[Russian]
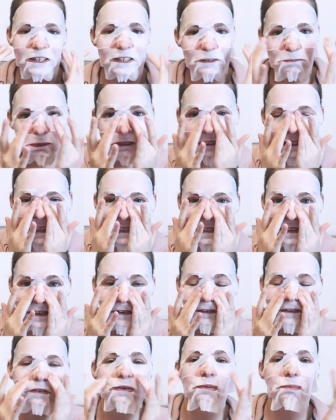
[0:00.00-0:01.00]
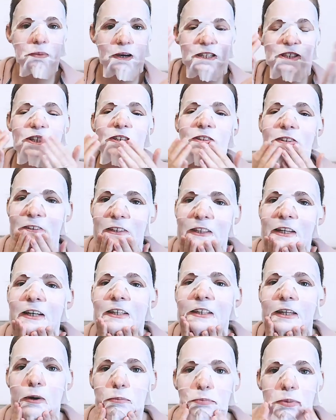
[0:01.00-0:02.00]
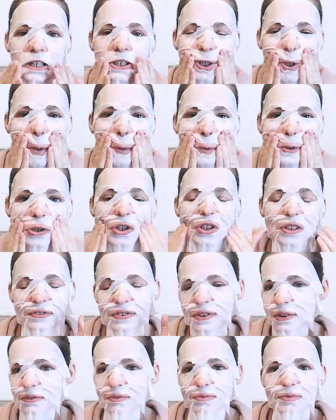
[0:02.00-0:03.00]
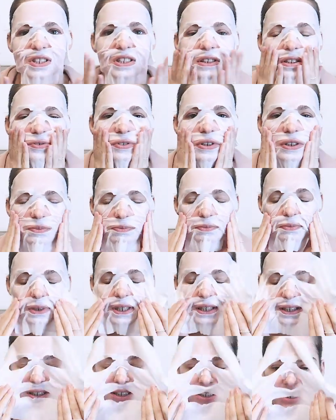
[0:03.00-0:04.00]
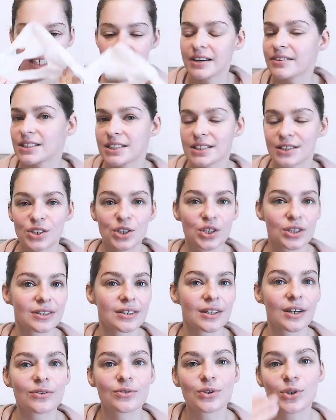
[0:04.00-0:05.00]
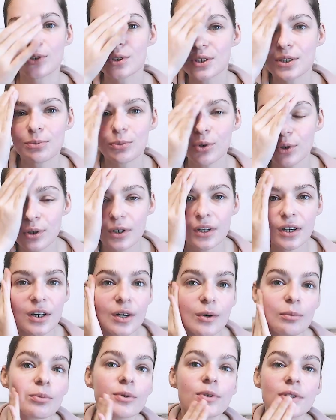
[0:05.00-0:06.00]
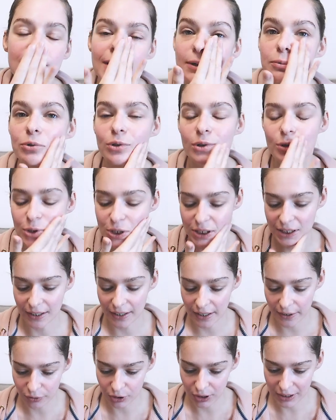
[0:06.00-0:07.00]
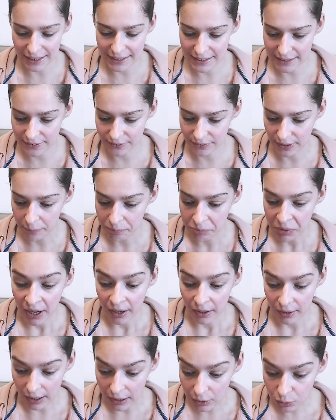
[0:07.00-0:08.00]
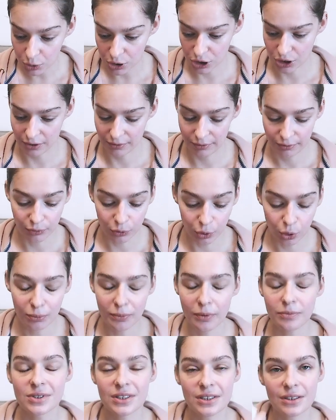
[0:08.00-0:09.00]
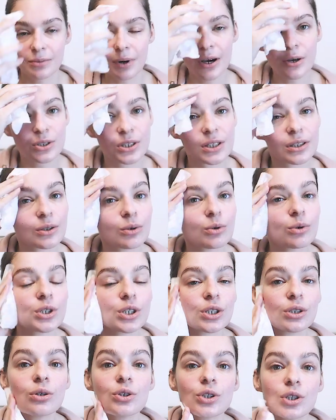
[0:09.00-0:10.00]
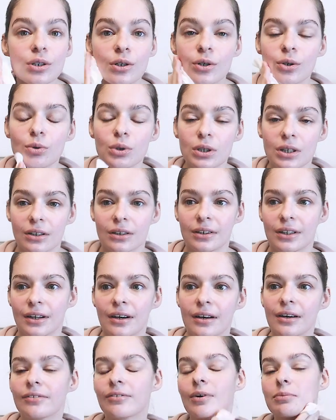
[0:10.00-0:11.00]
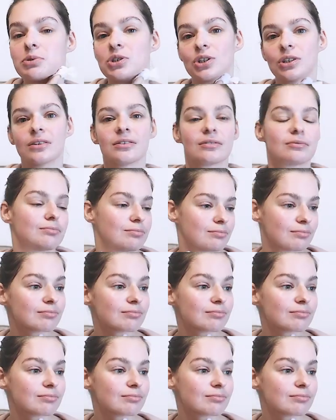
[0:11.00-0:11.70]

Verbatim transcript: какие-то под глаза, говорю, патчин. Да, да, патчи. Слушайте, все, нет, вот мне это не нравится, если честно, я это все сниму. Пусть я буду лучше такая вот красивая. Короче, домом занимаюсь, это очень-очень круто. Я вообще,